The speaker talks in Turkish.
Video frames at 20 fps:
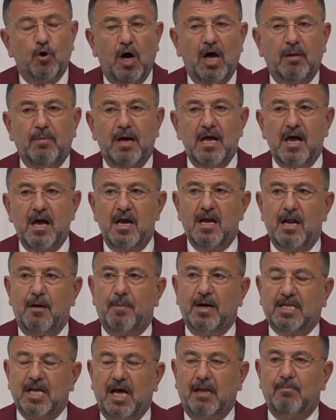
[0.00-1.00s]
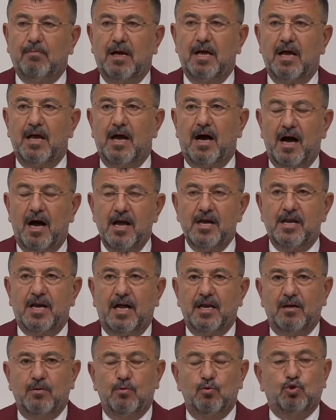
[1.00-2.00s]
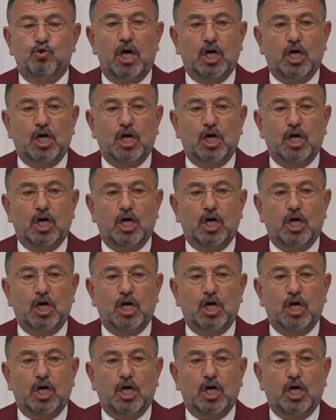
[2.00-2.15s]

Doğu ile Batı Almanya'yı ayıran